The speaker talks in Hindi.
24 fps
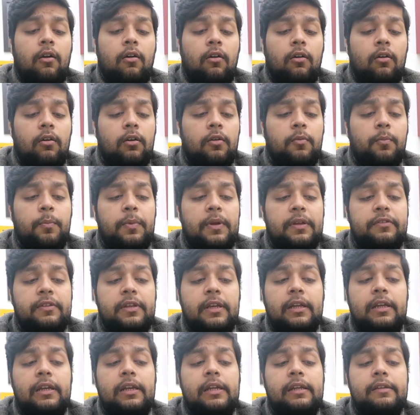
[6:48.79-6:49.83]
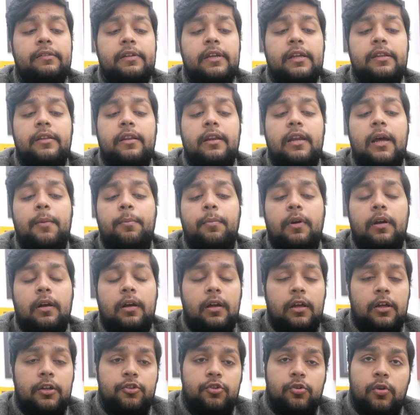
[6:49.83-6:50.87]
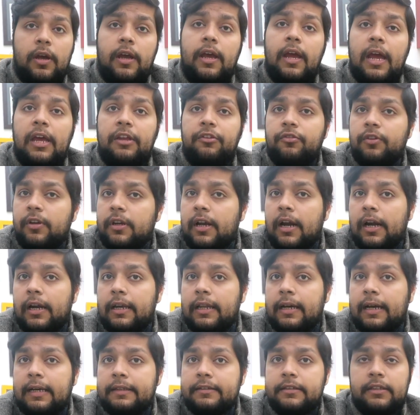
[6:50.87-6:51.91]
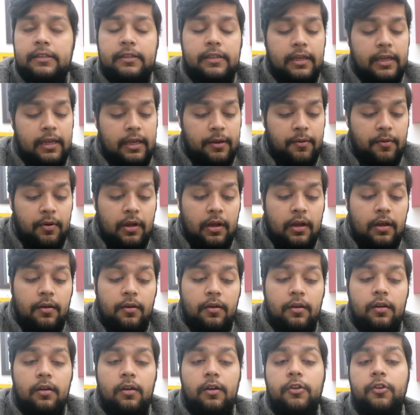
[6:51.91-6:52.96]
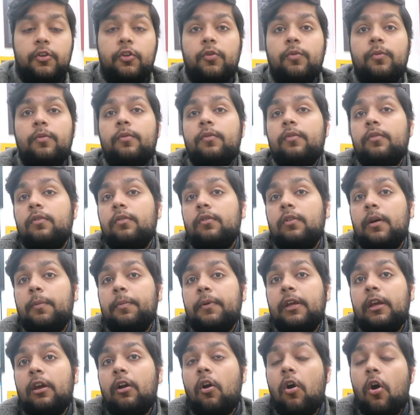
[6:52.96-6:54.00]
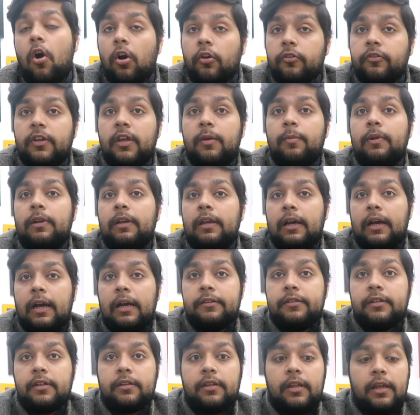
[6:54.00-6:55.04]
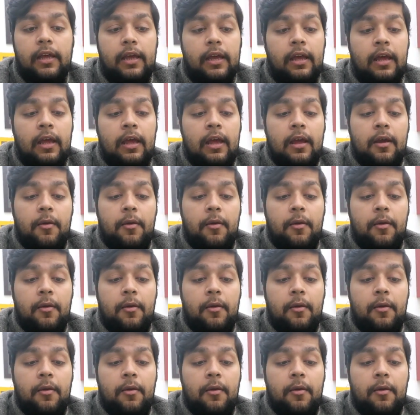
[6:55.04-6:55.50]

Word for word: और बेसिकली इसके अंदर आप जो है एस कार्ड लगा सकते हैं आपकी ऑक्स केबल लगा सकते हैं